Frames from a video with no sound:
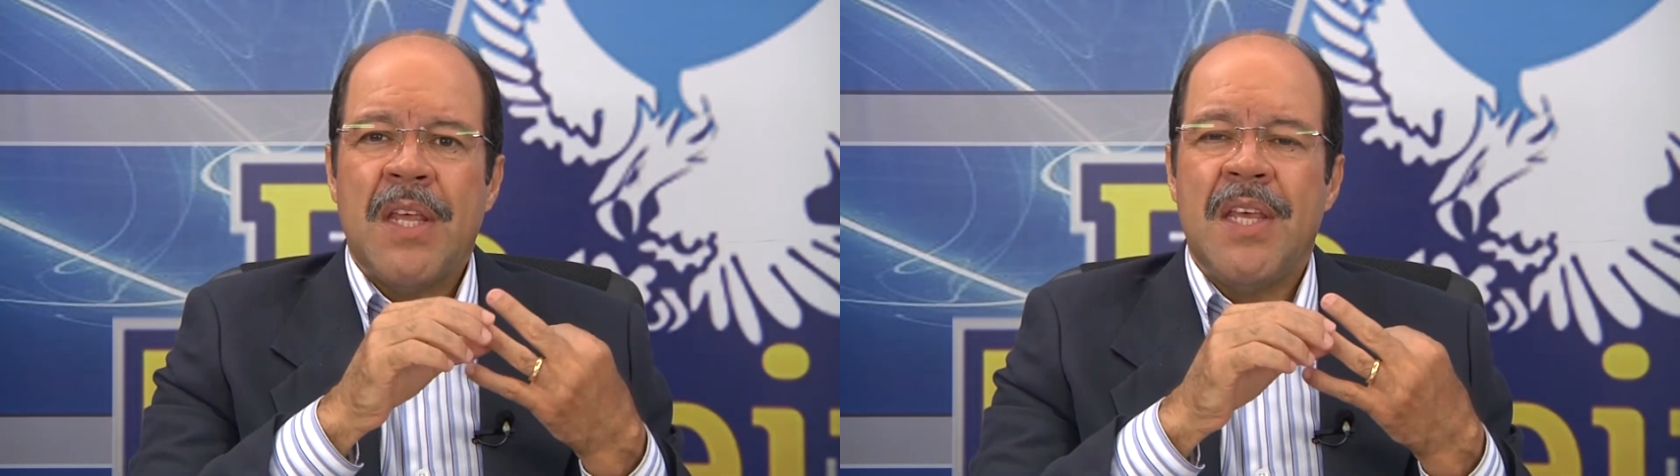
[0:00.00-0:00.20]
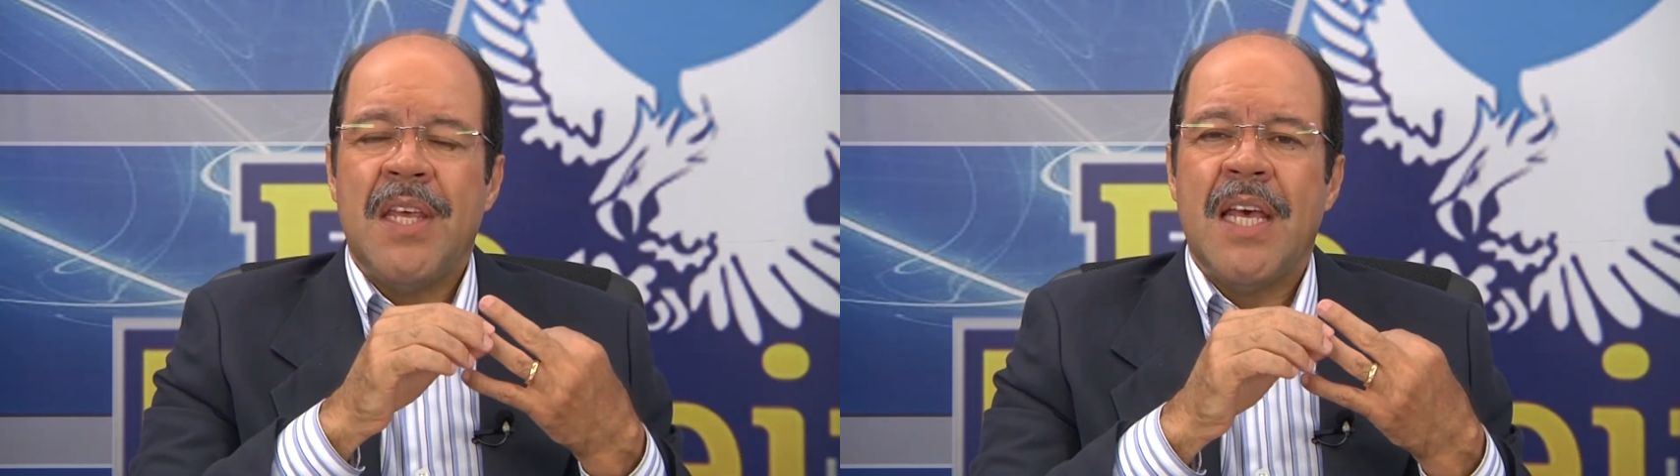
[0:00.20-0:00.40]

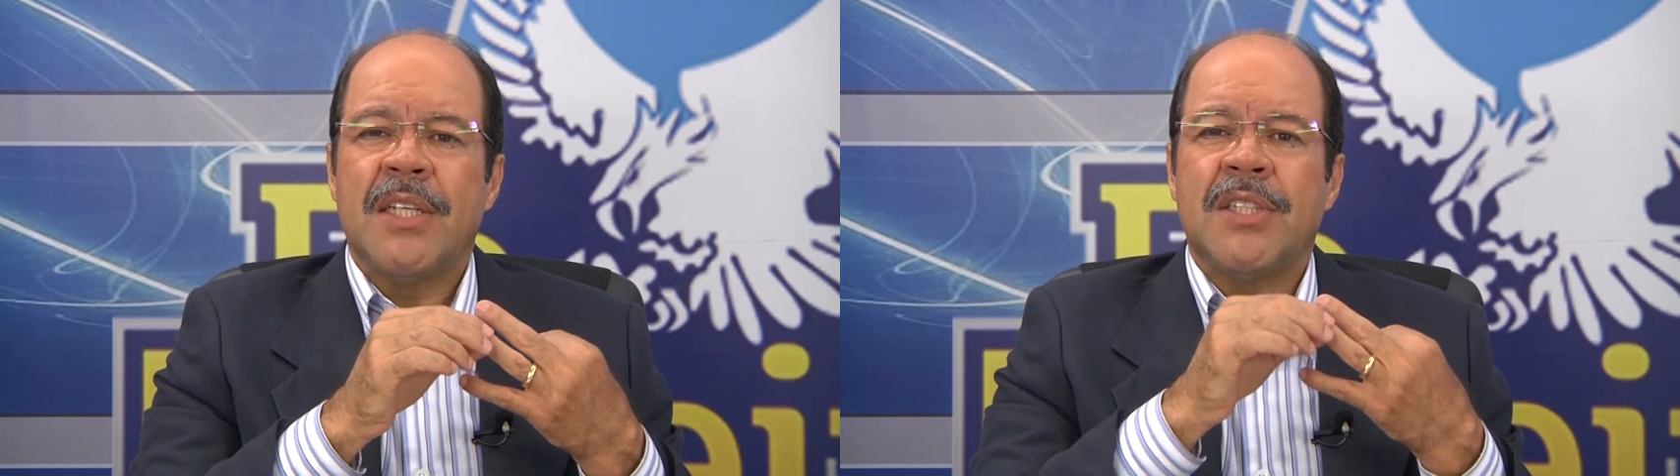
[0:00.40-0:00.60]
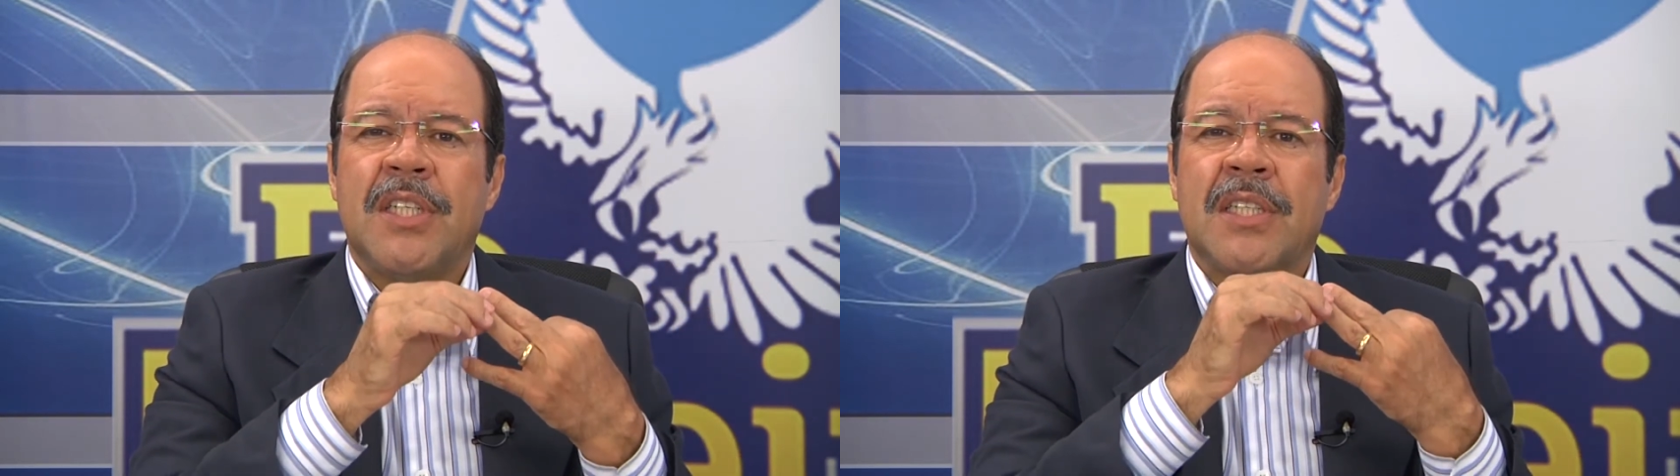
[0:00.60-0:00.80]
e
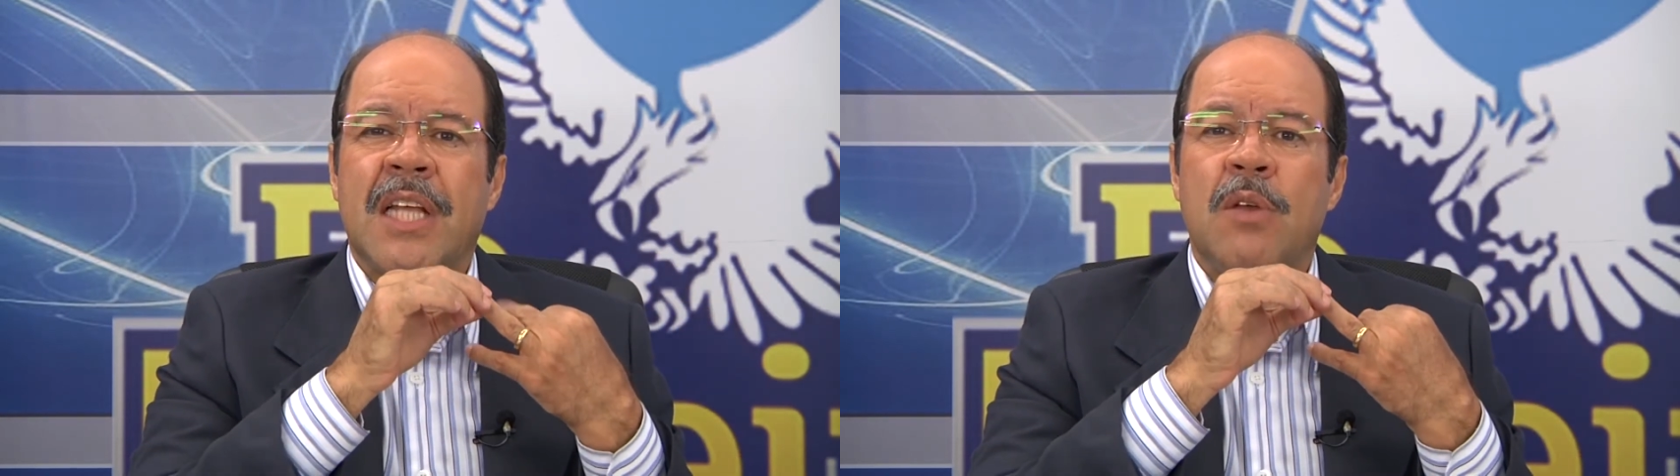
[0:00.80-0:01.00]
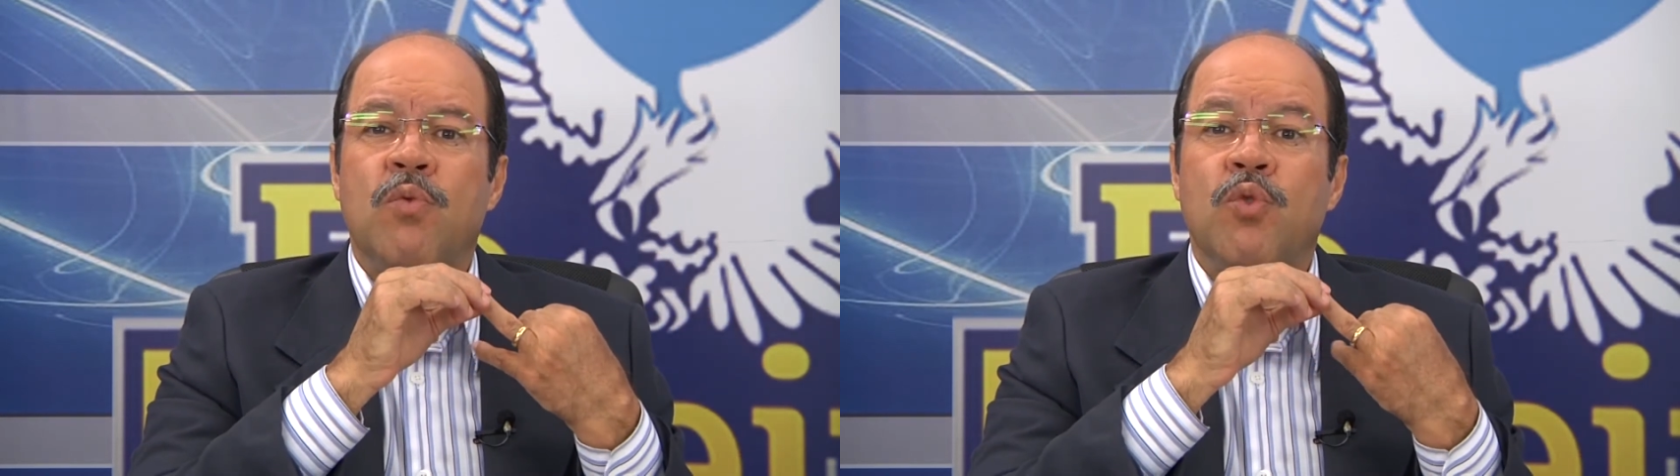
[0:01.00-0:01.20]
este
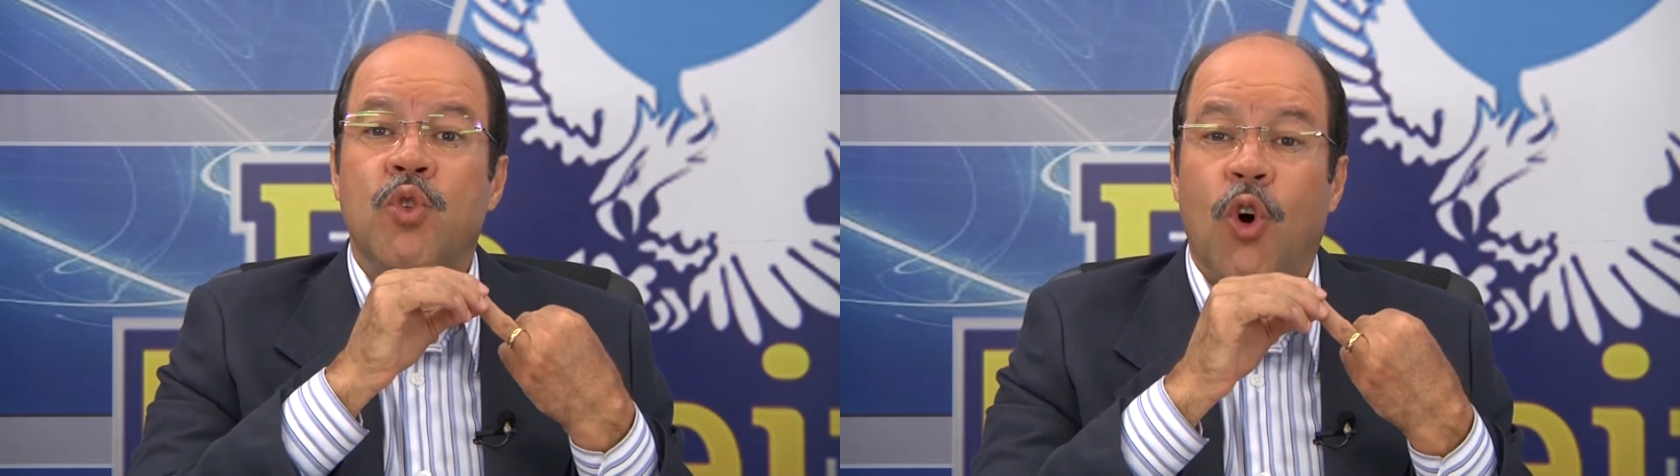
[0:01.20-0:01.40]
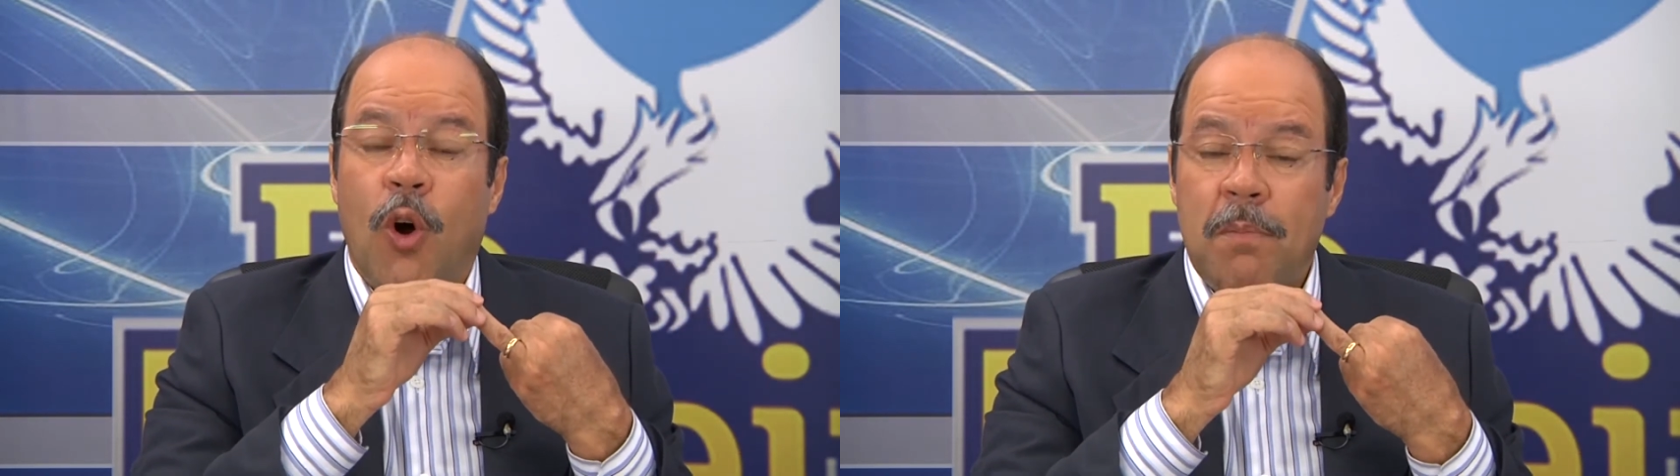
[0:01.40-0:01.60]
tem um
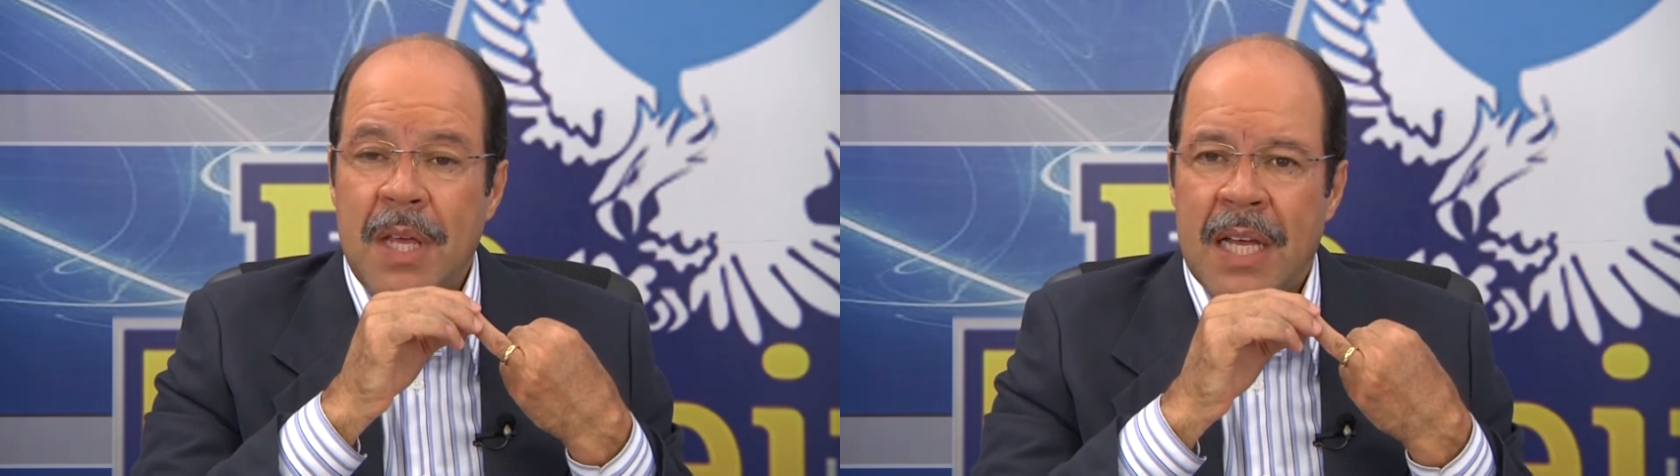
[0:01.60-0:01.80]
nome